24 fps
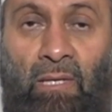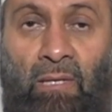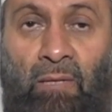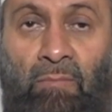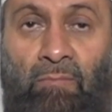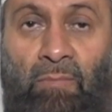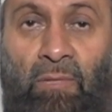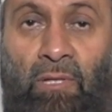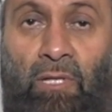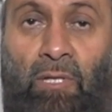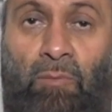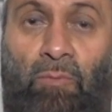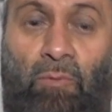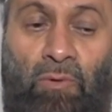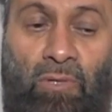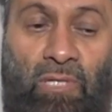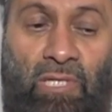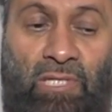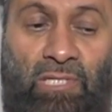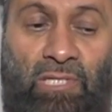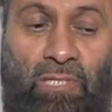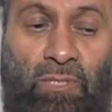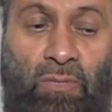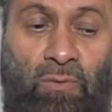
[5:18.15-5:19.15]
من الأمور
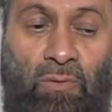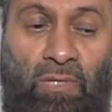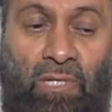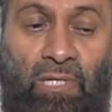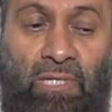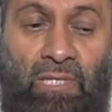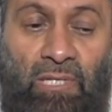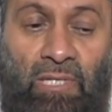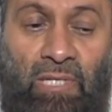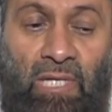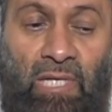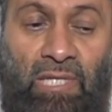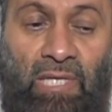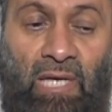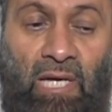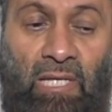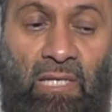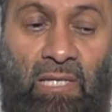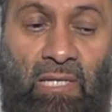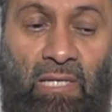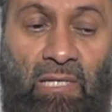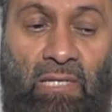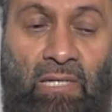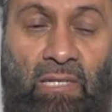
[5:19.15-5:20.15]
التي تعين
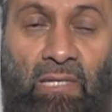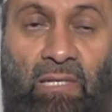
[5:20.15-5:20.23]
كذلك